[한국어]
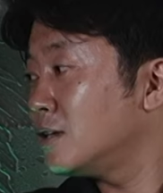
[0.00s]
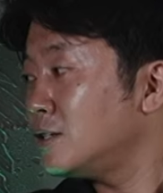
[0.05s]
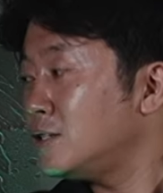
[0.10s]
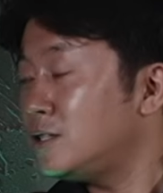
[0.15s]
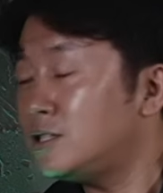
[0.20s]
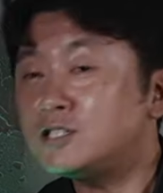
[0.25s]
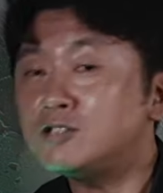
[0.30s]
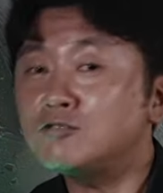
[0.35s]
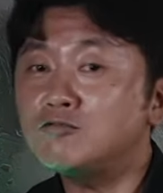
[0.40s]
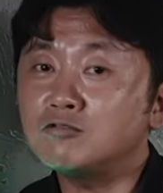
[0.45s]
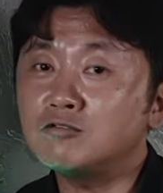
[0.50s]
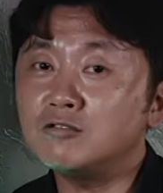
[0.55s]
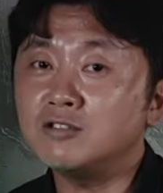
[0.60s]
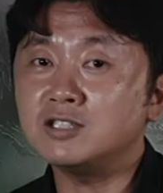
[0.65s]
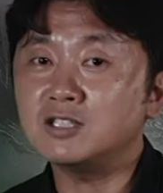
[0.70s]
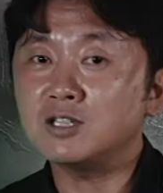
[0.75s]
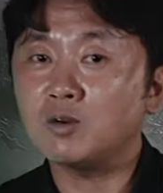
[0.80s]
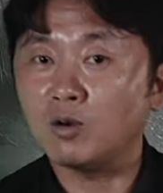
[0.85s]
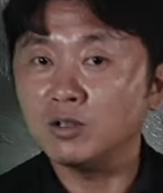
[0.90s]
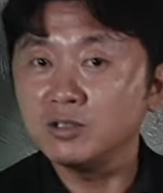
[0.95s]
이 친구들은
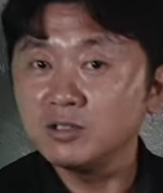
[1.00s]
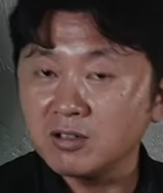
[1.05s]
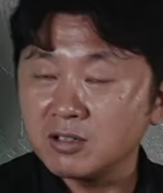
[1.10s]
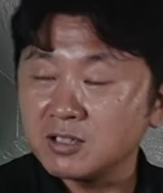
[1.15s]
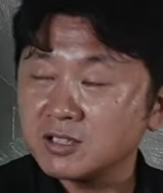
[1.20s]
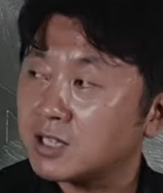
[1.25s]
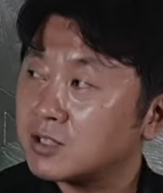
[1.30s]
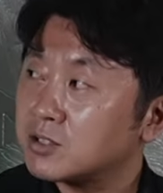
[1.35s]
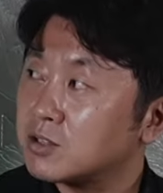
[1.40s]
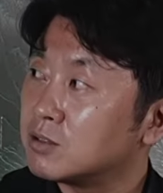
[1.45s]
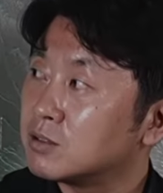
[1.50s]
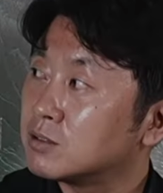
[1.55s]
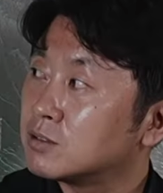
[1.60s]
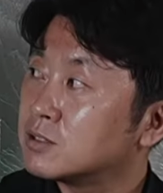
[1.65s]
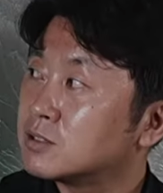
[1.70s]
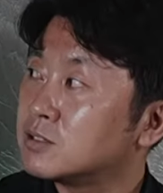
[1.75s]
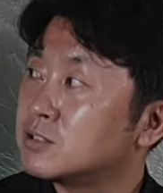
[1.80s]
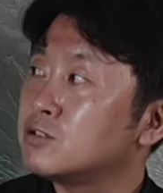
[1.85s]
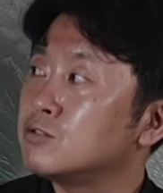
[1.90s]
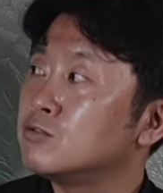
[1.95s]
이제 원거리 사격,
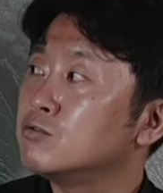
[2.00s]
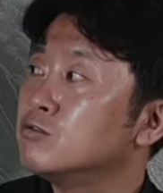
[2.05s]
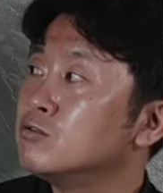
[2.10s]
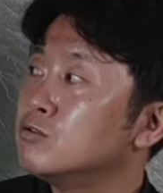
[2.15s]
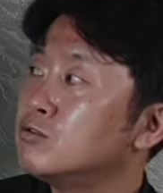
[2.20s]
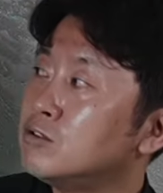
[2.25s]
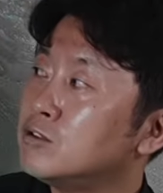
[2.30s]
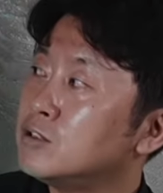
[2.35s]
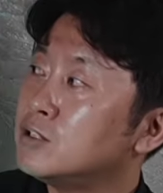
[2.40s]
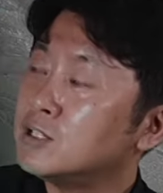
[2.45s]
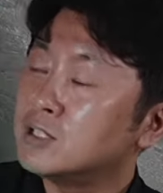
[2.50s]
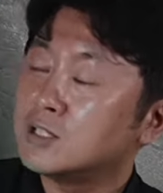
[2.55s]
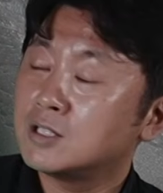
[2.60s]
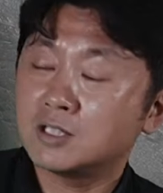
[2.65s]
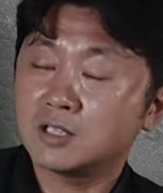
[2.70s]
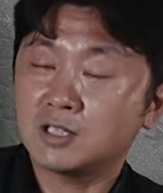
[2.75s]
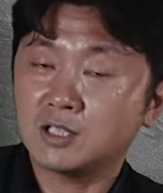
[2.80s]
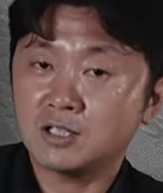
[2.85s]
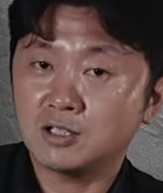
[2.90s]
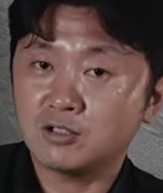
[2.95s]
그리고
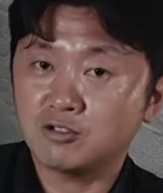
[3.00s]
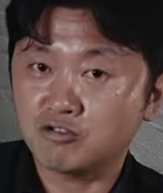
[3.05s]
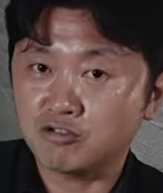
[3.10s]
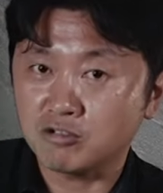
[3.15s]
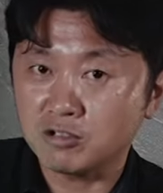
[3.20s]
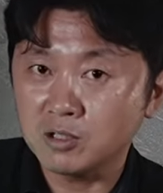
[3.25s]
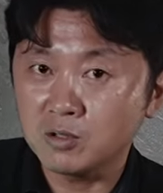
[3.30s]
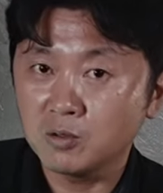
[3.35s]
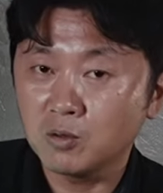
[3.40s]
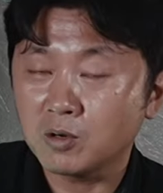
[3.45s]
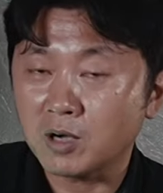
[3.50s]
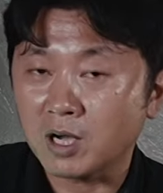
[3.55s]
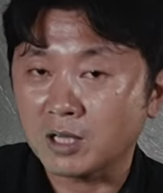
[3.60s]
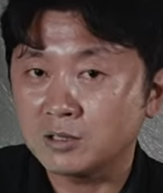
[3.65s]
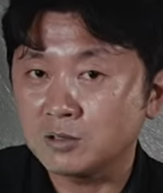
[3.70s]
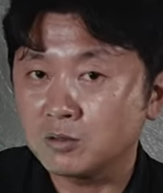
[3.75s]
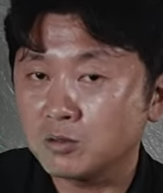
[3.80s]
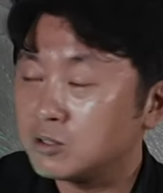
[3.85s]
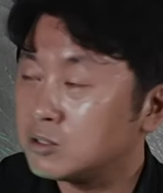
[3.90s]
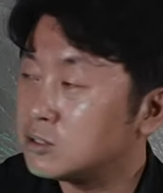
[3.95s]
이 주인공
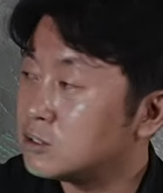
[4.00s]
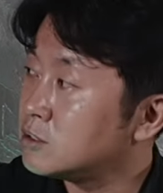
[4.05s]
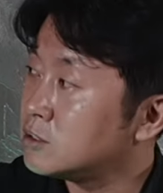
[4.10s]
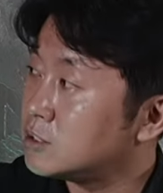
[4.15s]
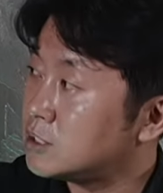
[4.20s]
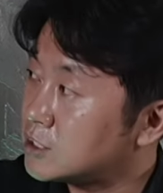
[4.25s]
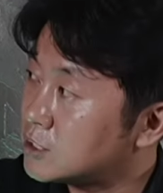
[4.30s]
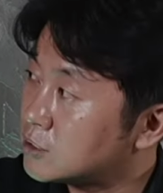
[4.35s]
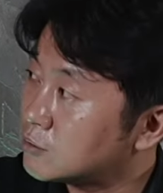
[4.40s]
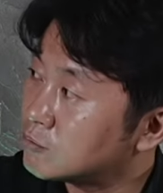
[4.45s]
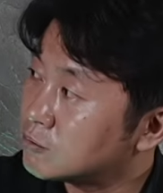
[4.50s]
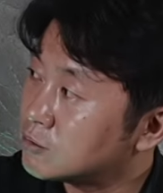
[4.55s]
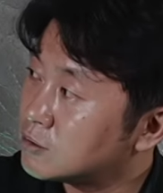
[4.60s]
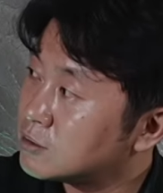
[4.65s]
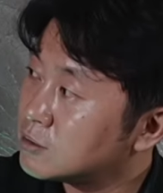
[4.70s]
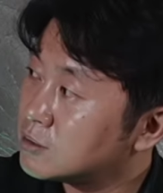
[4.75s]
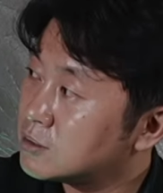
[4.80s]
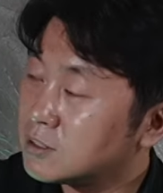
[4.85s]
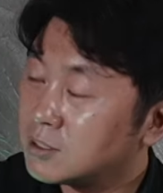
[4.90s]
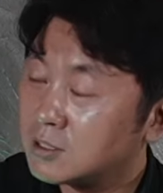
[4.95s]
안드로이드 이
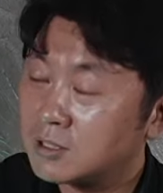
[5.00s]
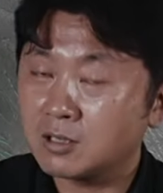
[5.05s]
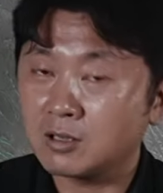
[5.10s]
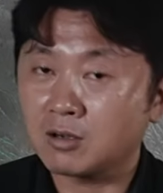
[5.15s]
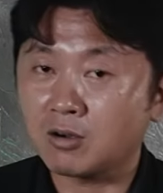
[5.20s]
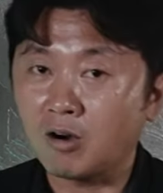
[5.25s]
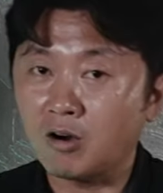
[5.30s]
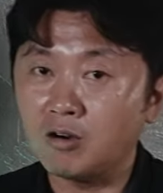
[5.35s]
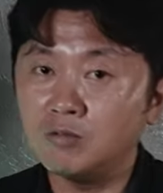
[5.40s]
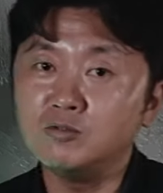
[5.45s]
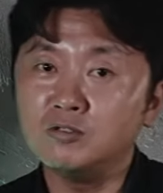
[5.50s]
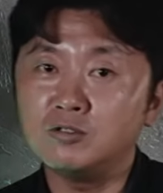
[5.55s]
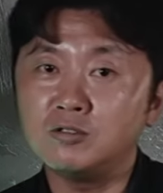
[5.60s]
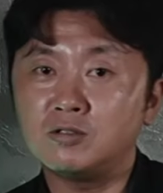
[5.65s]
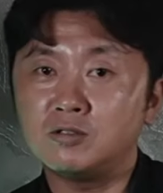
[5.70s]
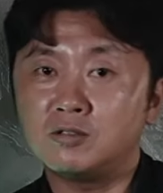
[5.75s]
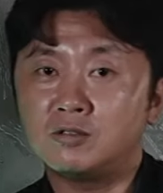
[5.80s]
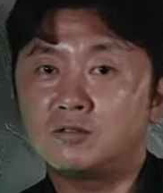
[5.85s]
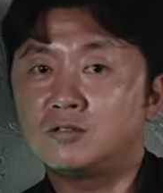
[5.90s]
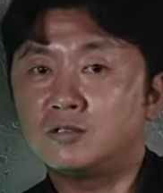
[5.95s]
친구는 검을
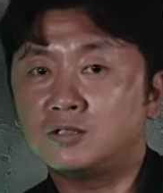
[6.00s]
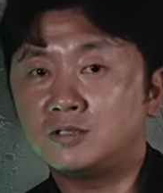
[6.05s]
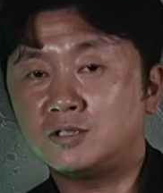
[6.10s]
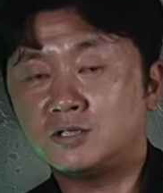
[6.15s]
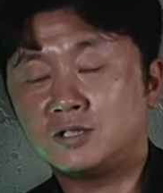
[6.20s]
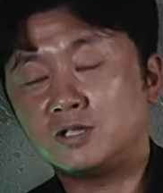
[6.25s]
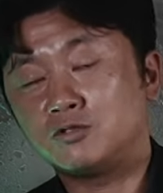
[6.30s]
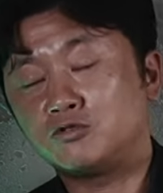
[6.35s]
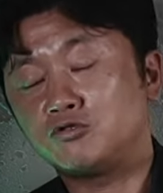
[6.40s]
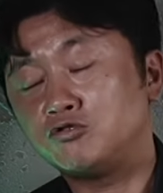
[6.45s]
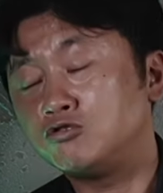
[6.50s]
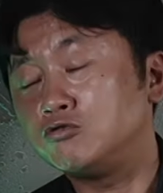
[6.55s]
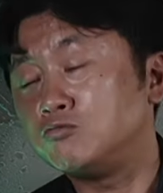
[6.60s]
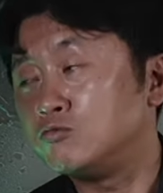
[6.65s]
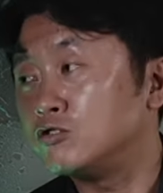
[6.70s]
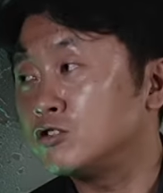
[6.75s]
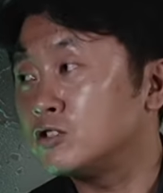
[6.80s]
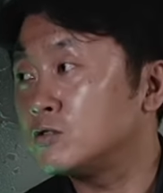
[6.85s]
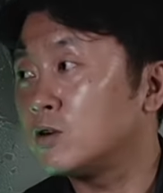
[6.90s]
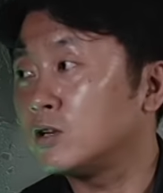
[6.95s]
주
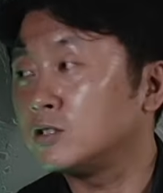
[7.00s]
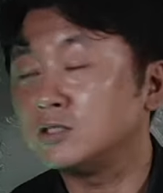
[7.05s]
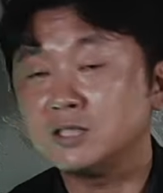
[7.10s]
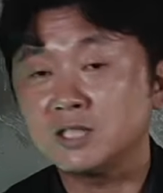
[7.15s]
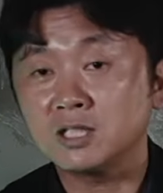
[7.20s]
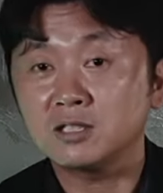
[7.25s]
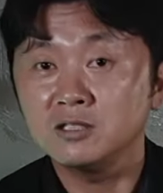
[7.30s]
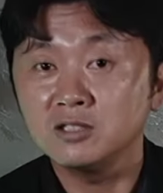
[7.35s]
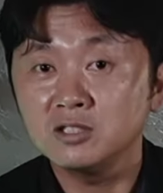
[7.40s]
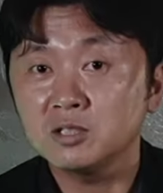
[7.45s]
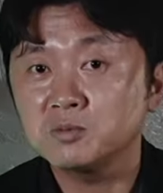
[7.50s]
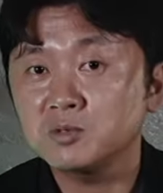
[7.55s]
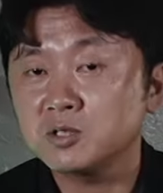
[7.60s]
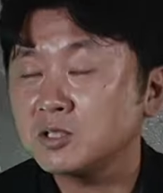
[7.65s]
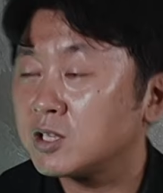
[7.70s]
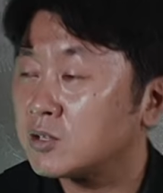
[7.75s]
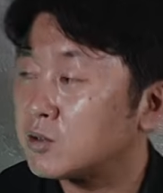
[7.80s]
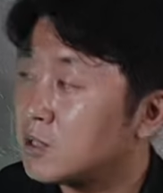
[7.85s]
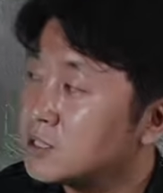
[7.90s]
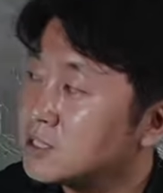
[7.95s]
무기로 하는
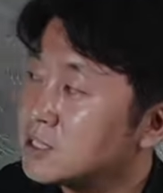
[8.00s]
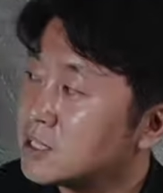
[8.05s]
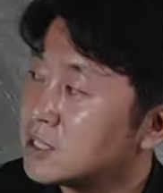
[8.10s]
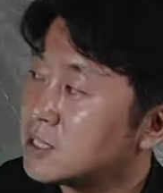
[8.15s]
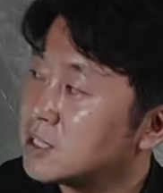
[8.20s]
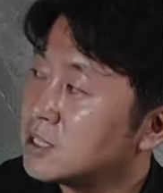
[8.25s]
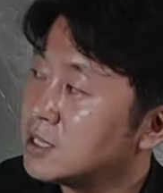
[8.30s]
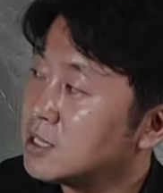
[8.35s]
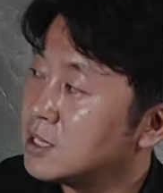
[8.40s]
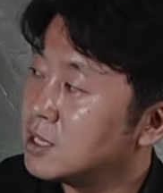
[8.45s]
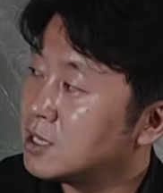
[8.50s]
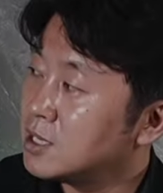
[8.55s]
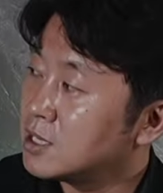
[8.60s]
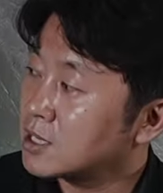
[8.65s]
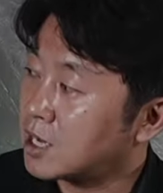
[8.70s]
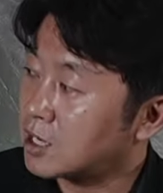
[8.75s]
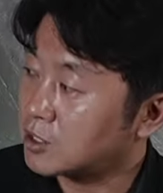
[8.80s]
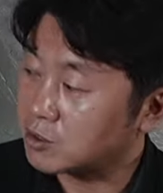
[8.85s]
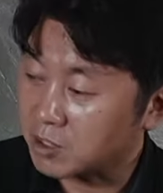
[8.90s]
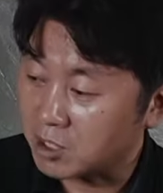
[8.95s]
근접전에 굉장히
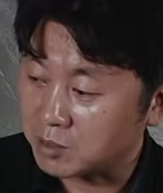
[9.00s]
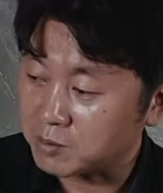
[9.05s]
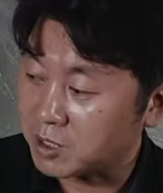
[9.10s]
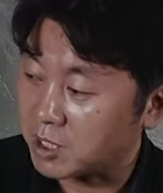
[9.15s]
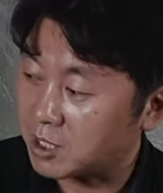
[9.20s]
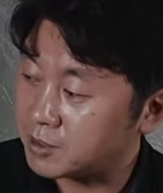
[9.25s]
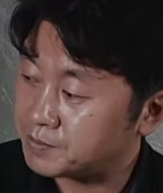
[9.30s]
강력합니다.